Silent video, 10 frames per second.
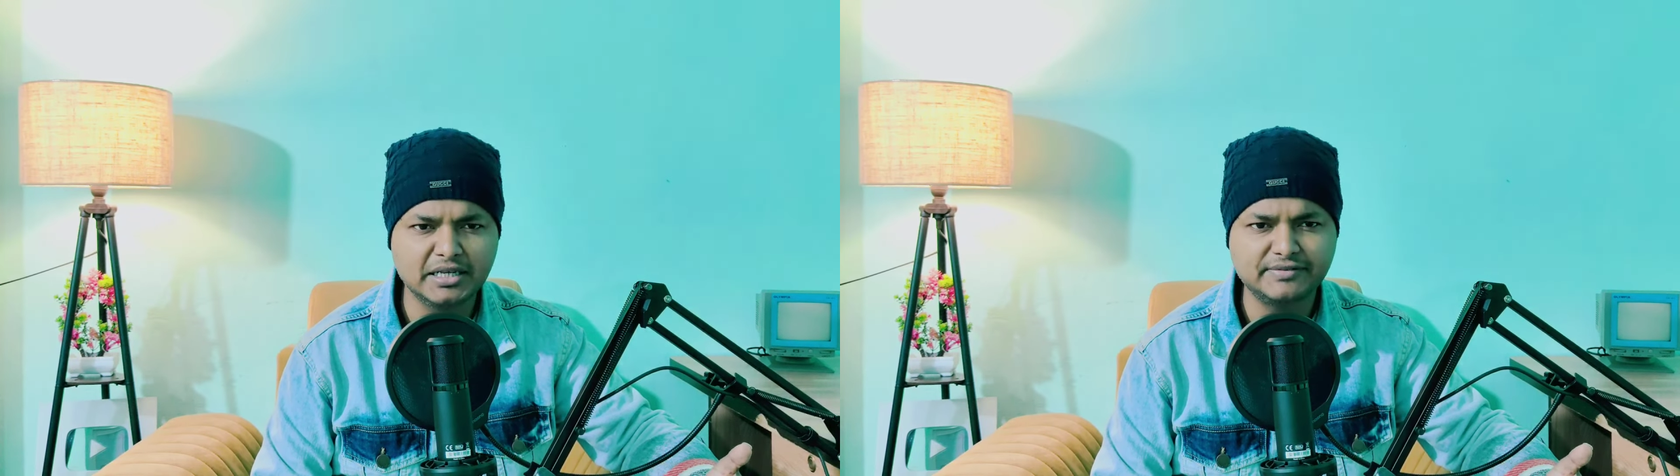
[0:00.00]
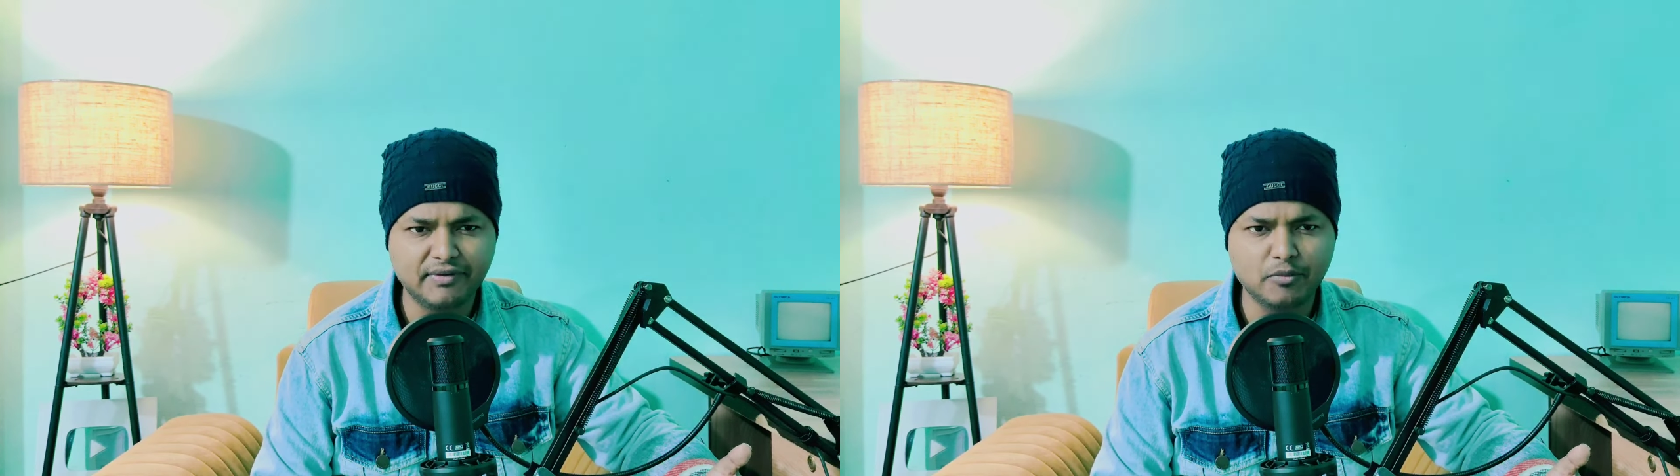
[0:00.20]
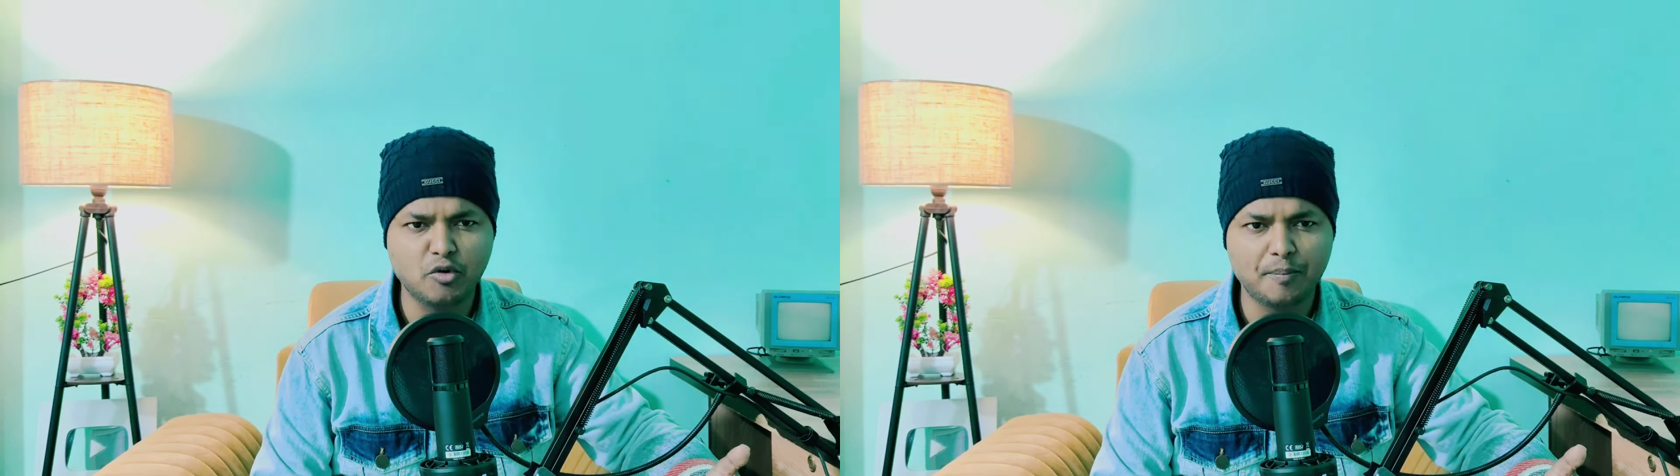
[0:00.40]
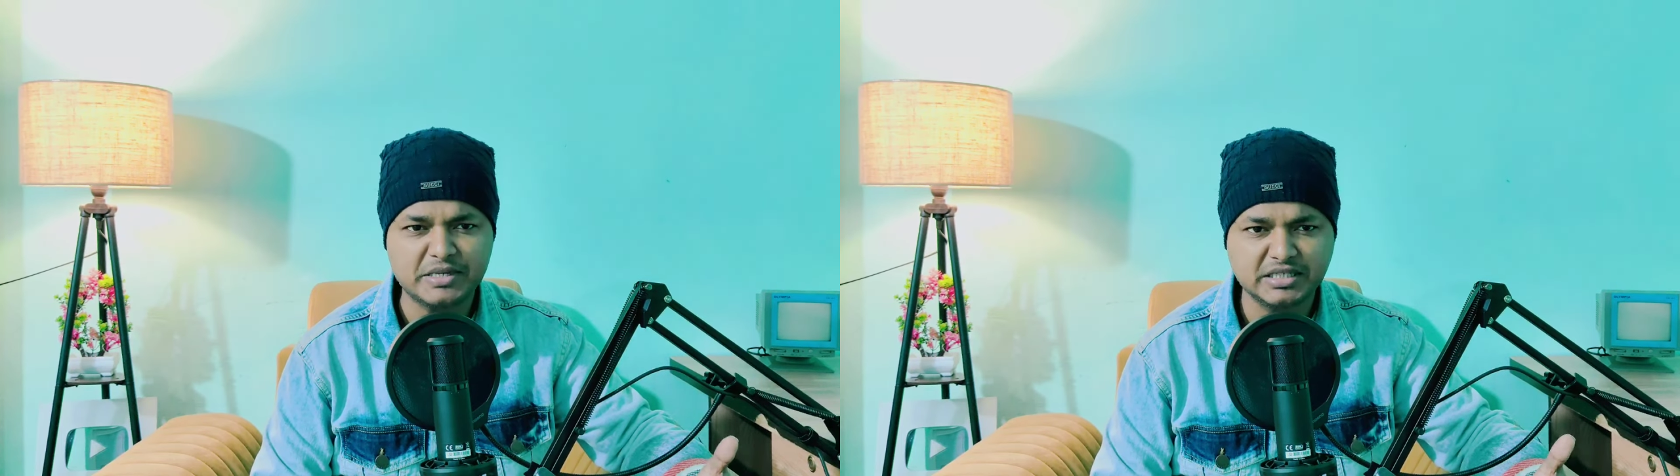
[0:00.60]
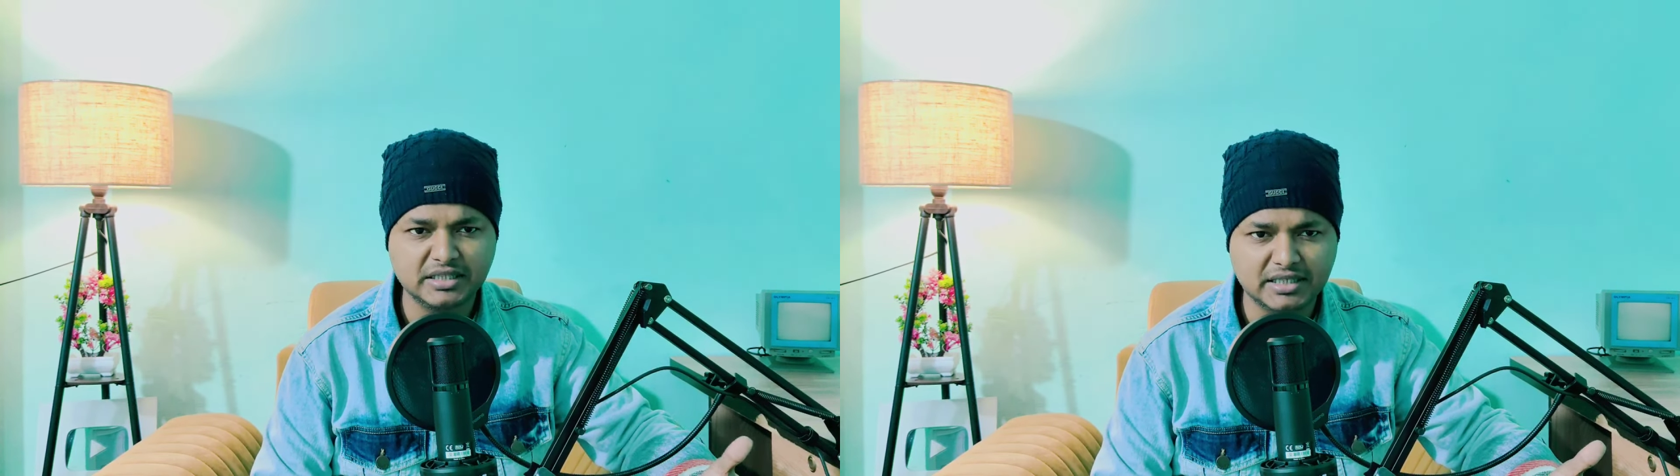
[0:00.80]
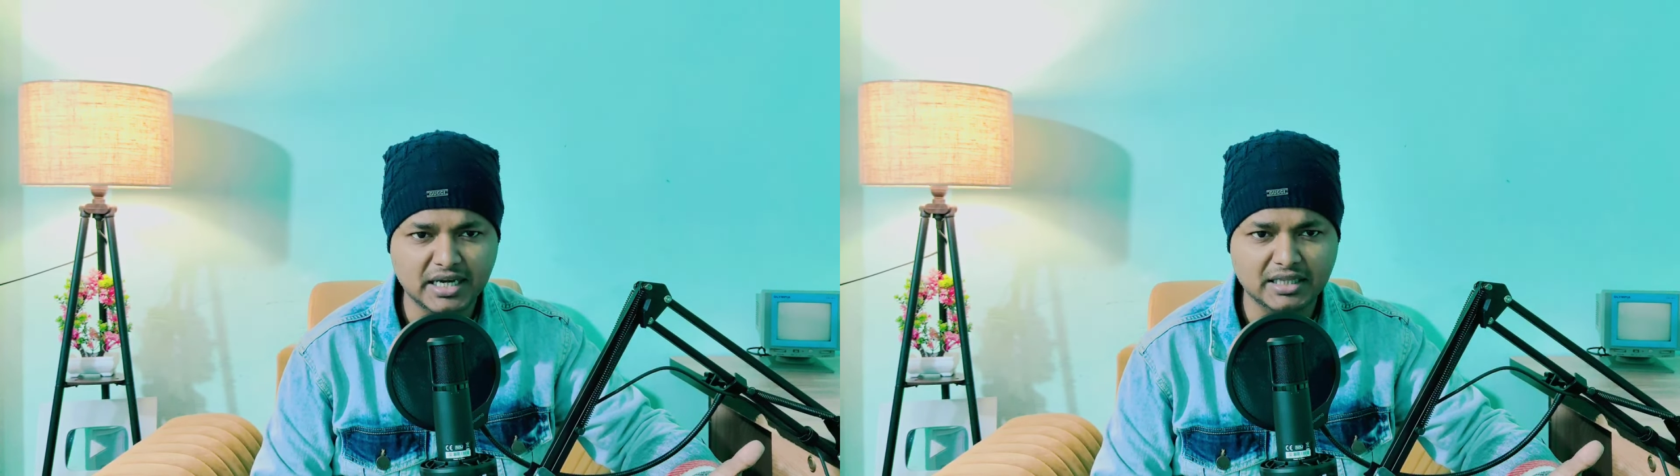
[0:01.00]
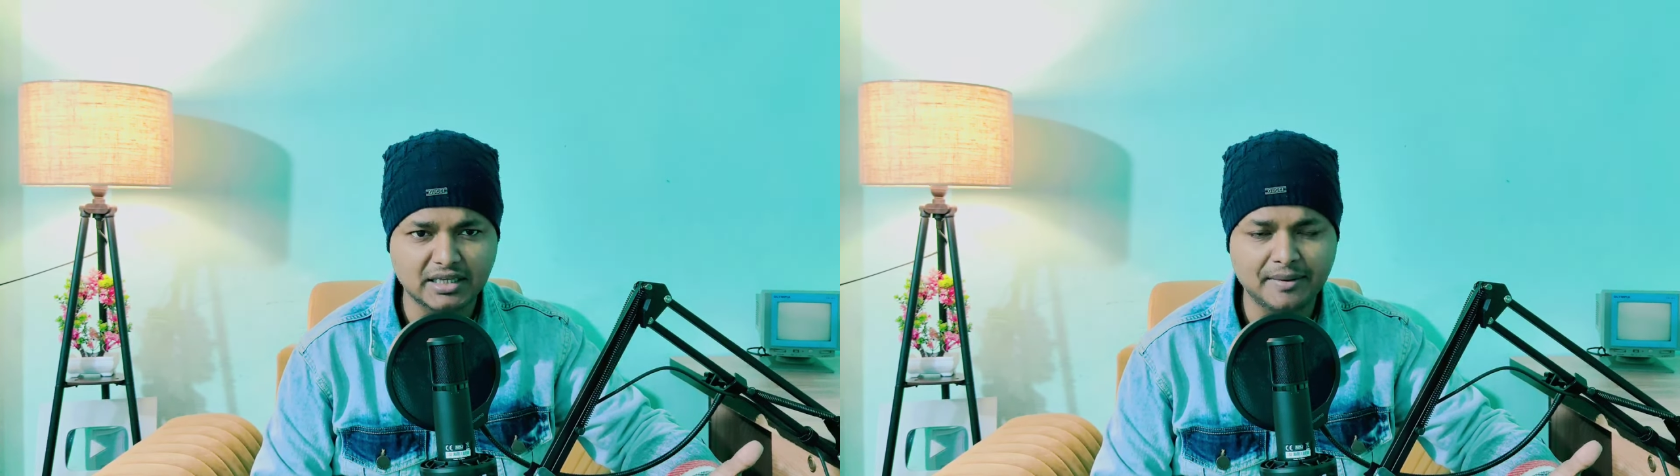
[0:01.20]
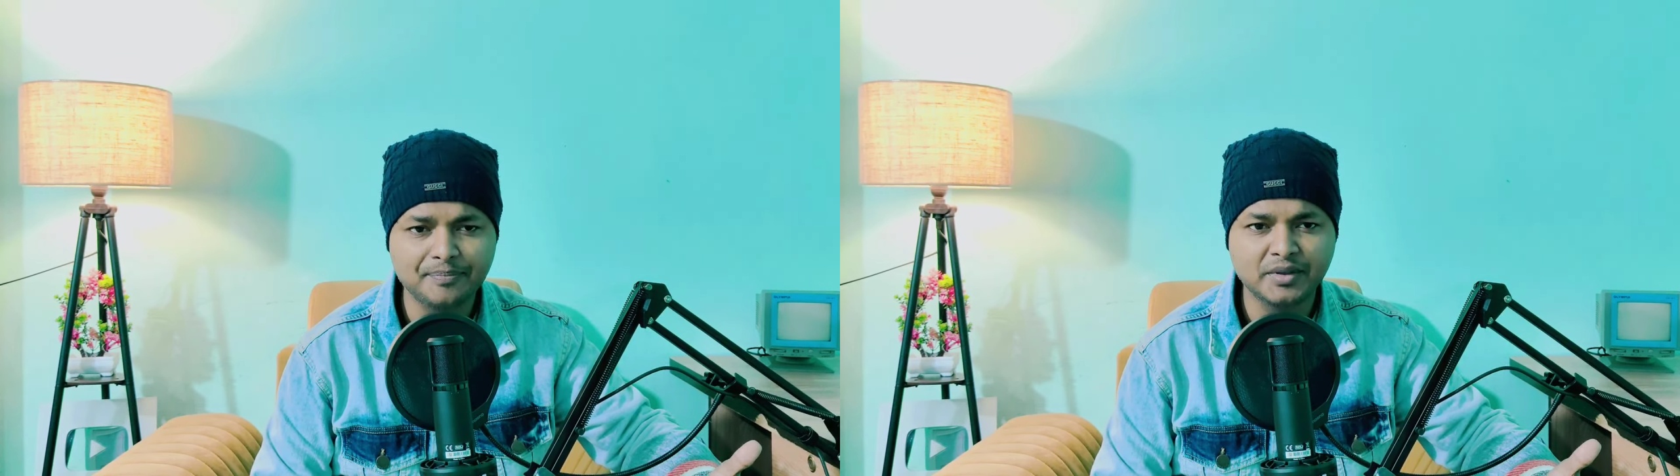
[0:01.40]
ने इस फिल्म को पसंद किया
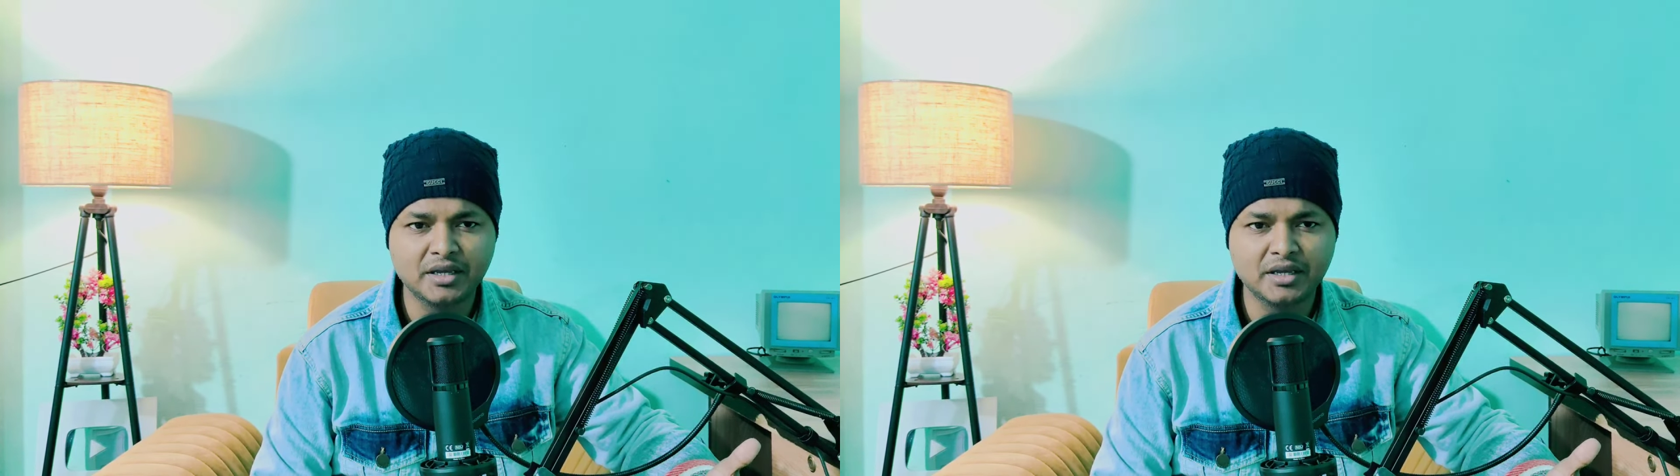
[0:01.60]
था